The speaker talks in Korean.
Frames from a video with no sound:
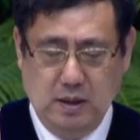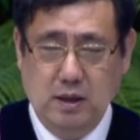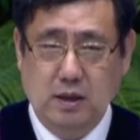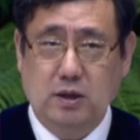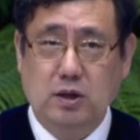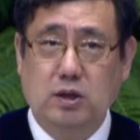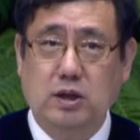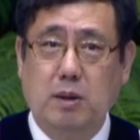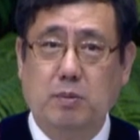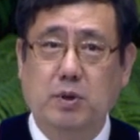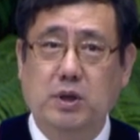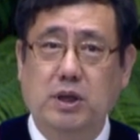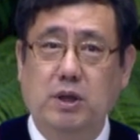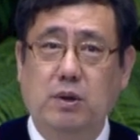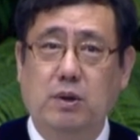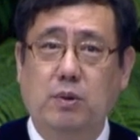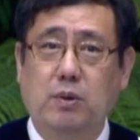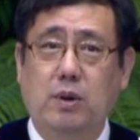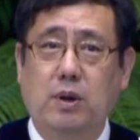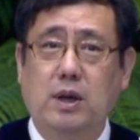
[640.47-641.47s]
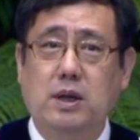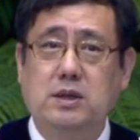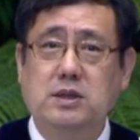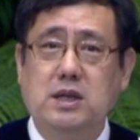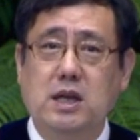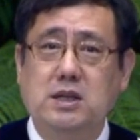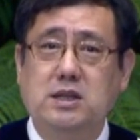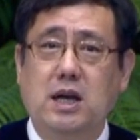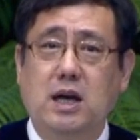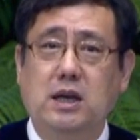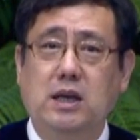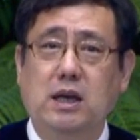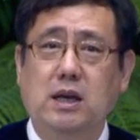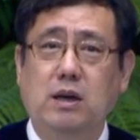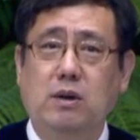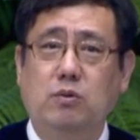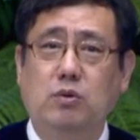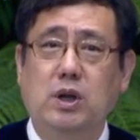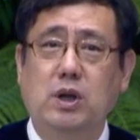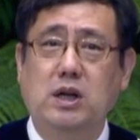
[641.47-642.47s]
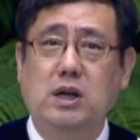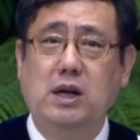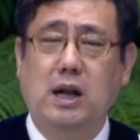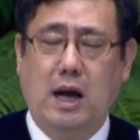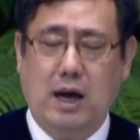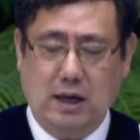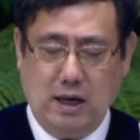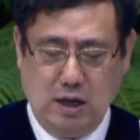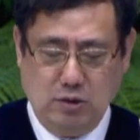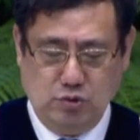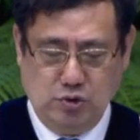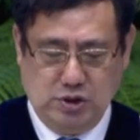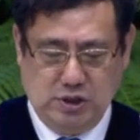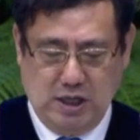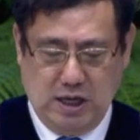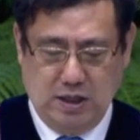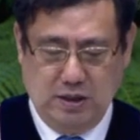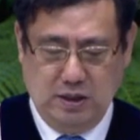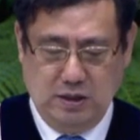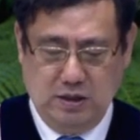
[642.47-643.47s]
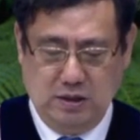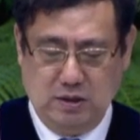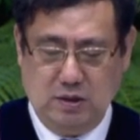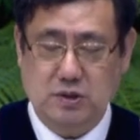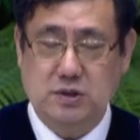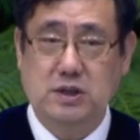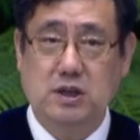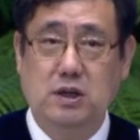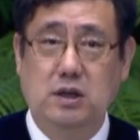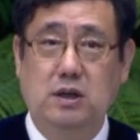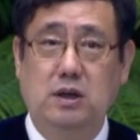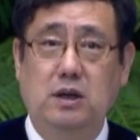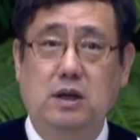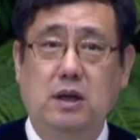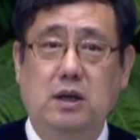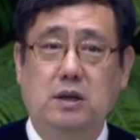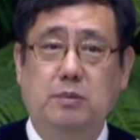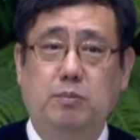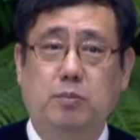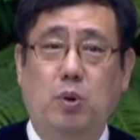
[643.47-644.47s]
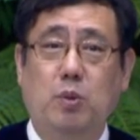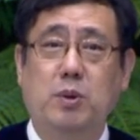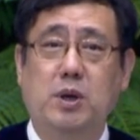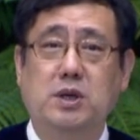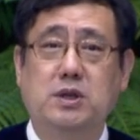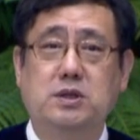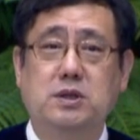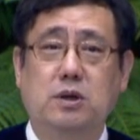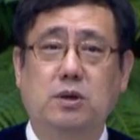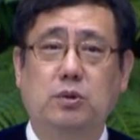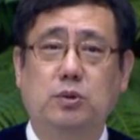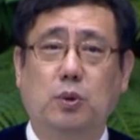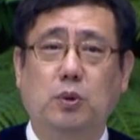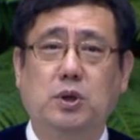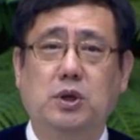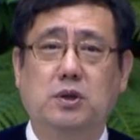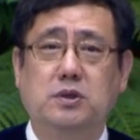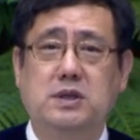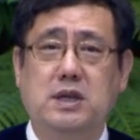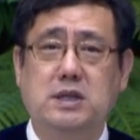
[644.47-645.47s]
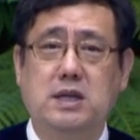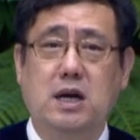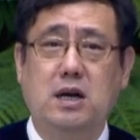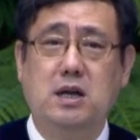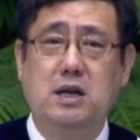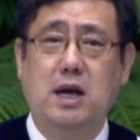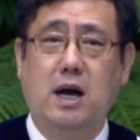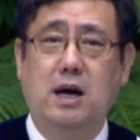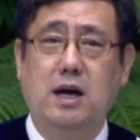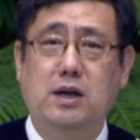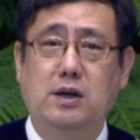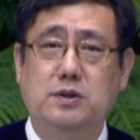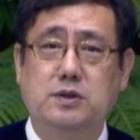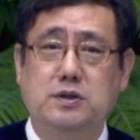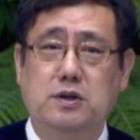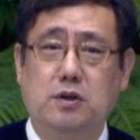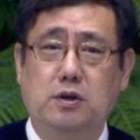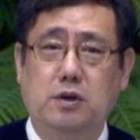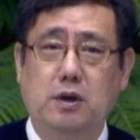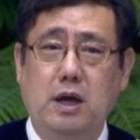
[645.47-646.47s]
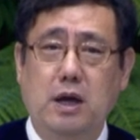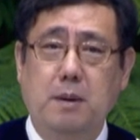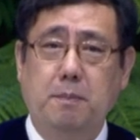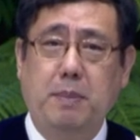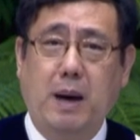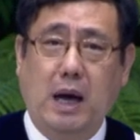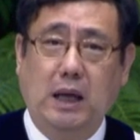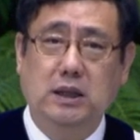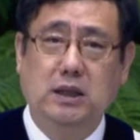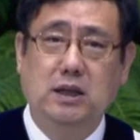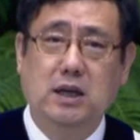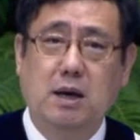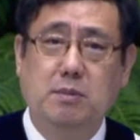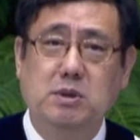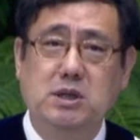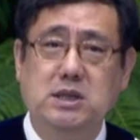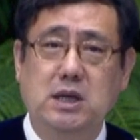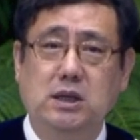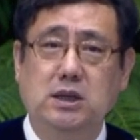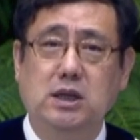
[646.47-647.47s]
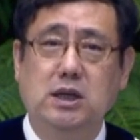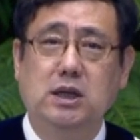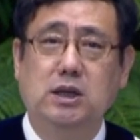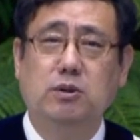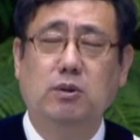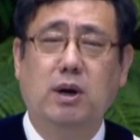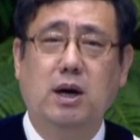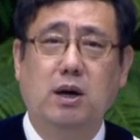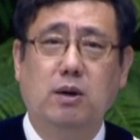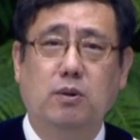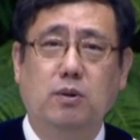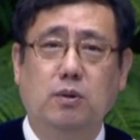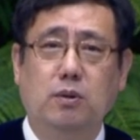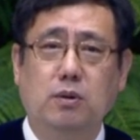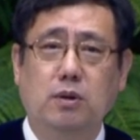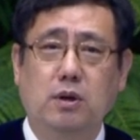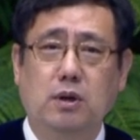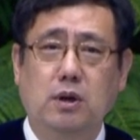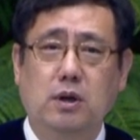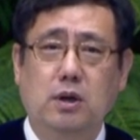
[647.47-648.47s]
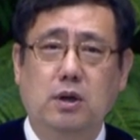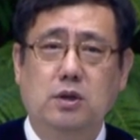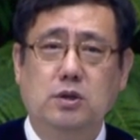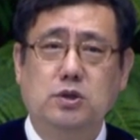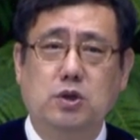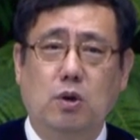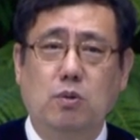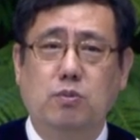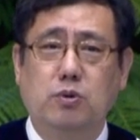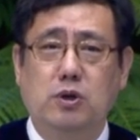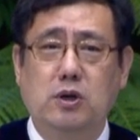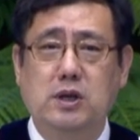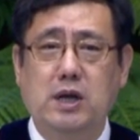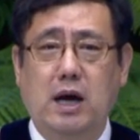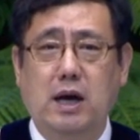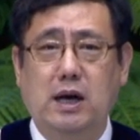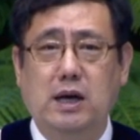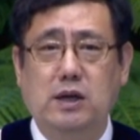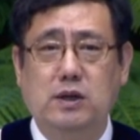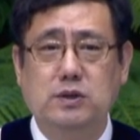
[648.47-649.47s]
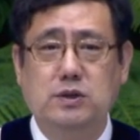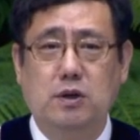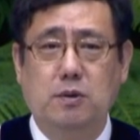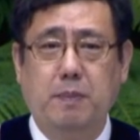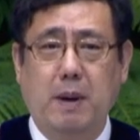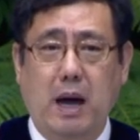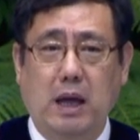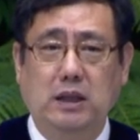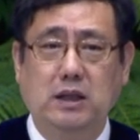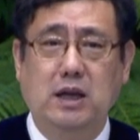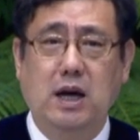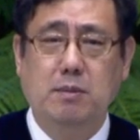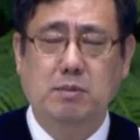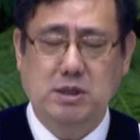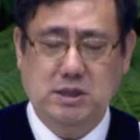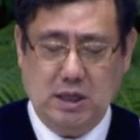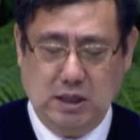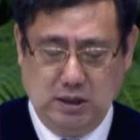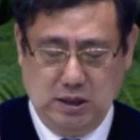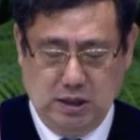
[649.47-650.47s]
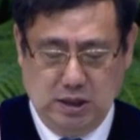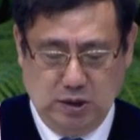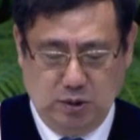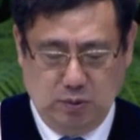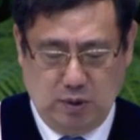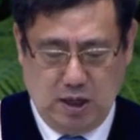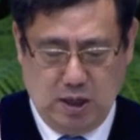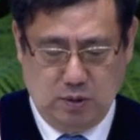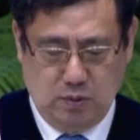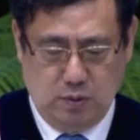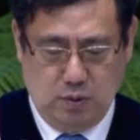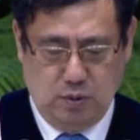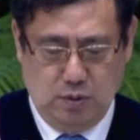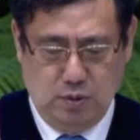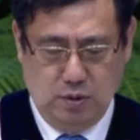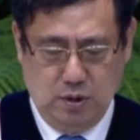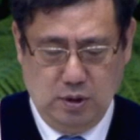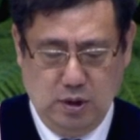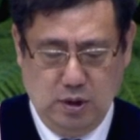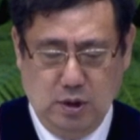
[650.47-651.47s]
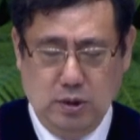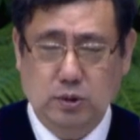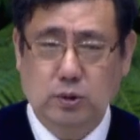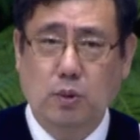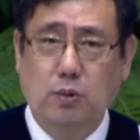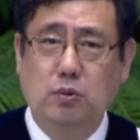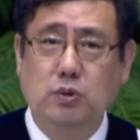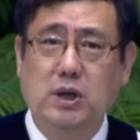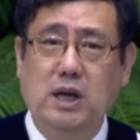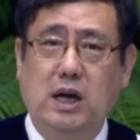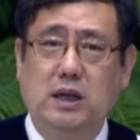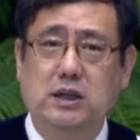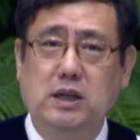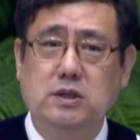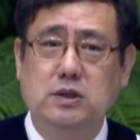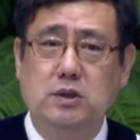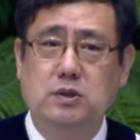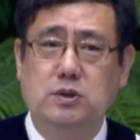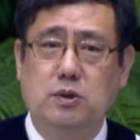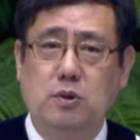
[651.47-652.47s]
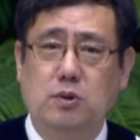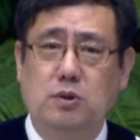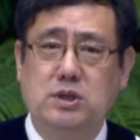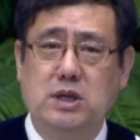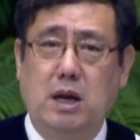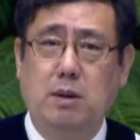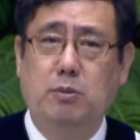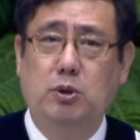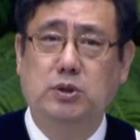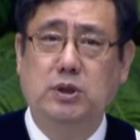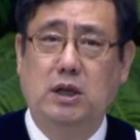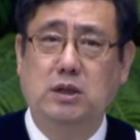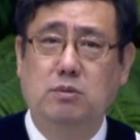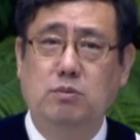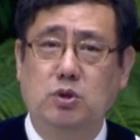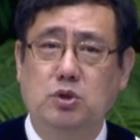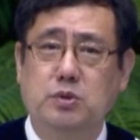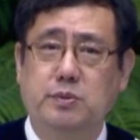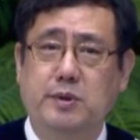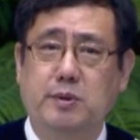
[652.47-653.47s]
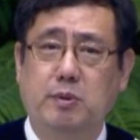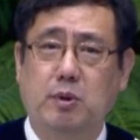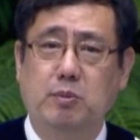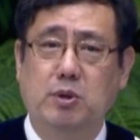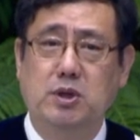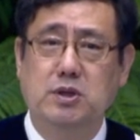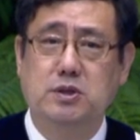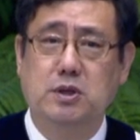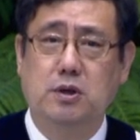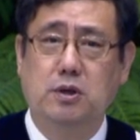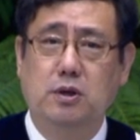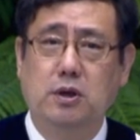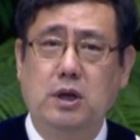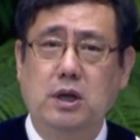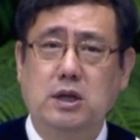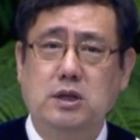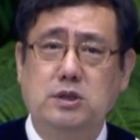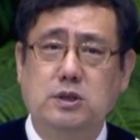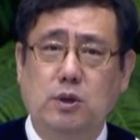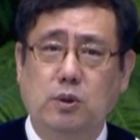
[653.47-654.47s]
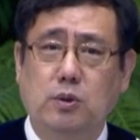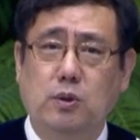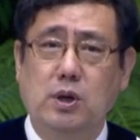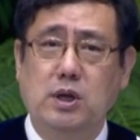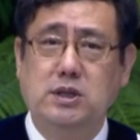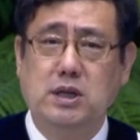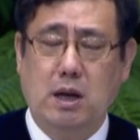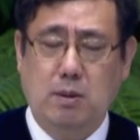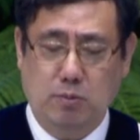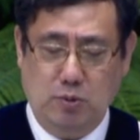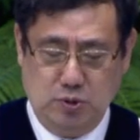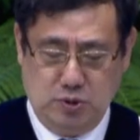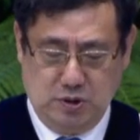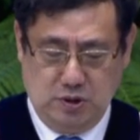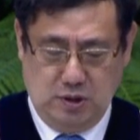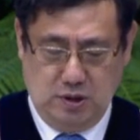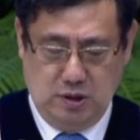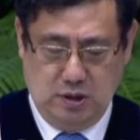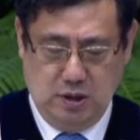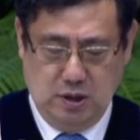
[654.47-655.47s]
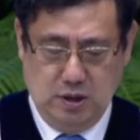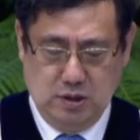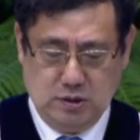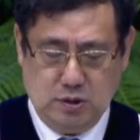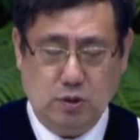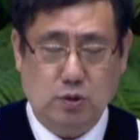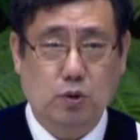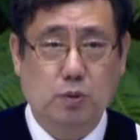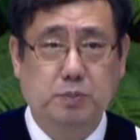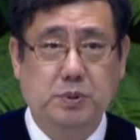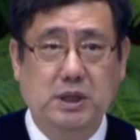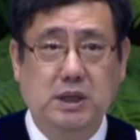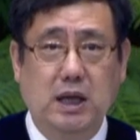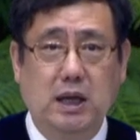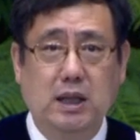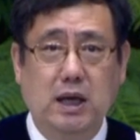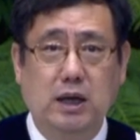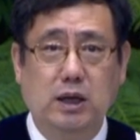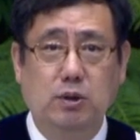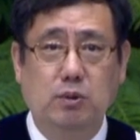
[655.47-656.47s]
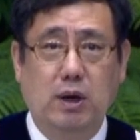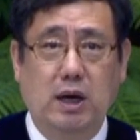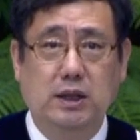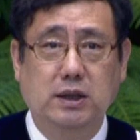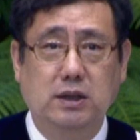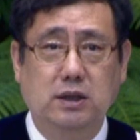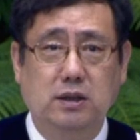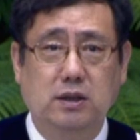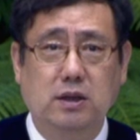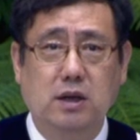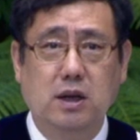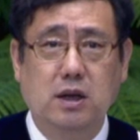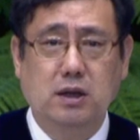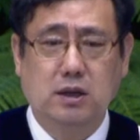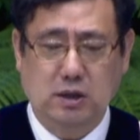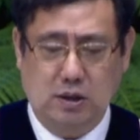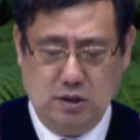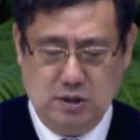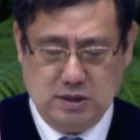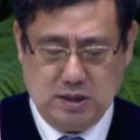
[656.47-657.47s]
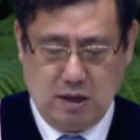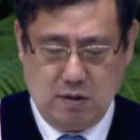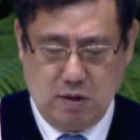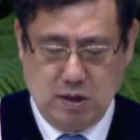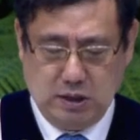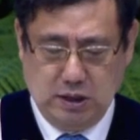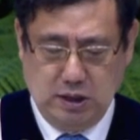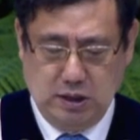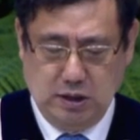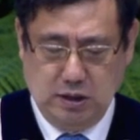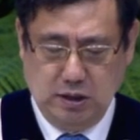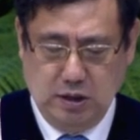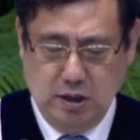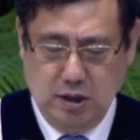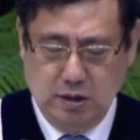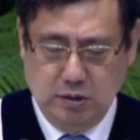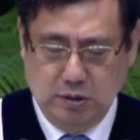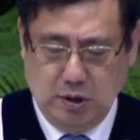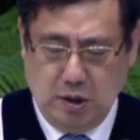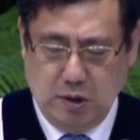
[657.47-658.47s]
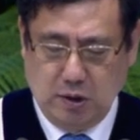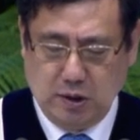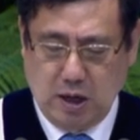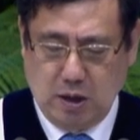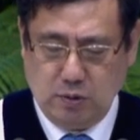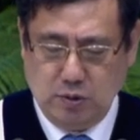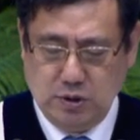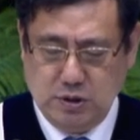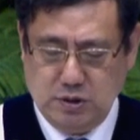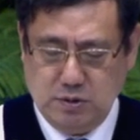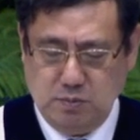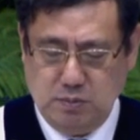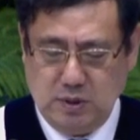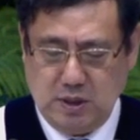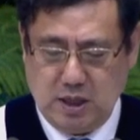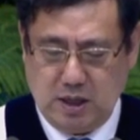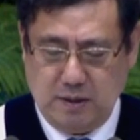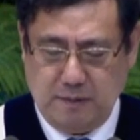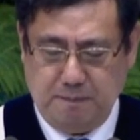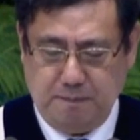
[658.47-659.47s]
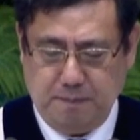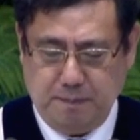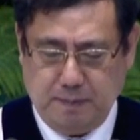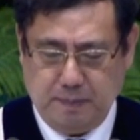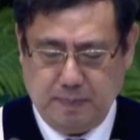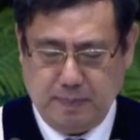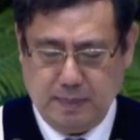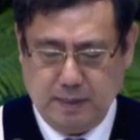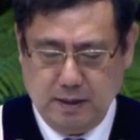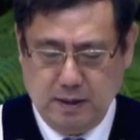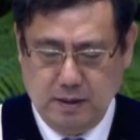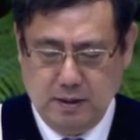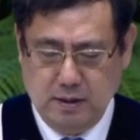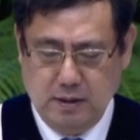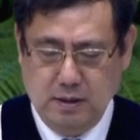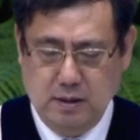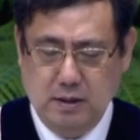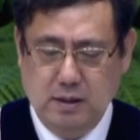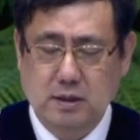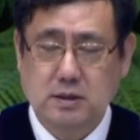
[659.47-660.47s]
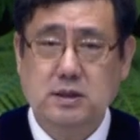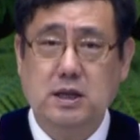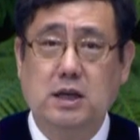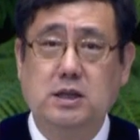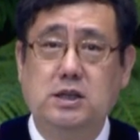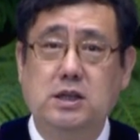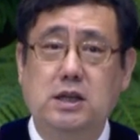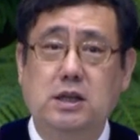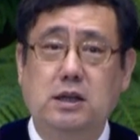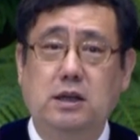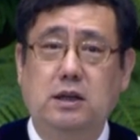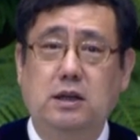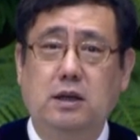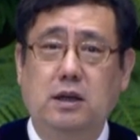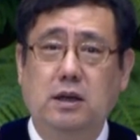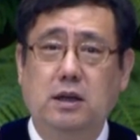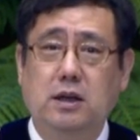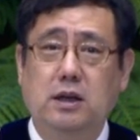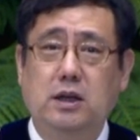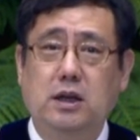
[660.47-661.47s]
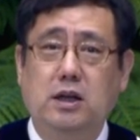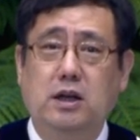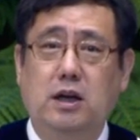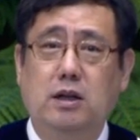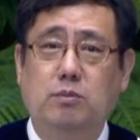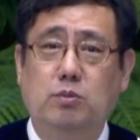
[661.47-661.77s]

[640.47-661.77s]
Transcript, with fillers: 그러다 보니 세상이 우리를 알아주지 않는 것을 보면서 도리어 세상을 향하여서 반감이 생기기도 하고 정부를 향하여서 반감이 생기기도 하고 또 우리 안에서 서로 잘못하는 모습을 보면서 서로의 잘못을 서로 비난하기도 하는 그런 상황이 되어가고 있습니다. 사실 이러한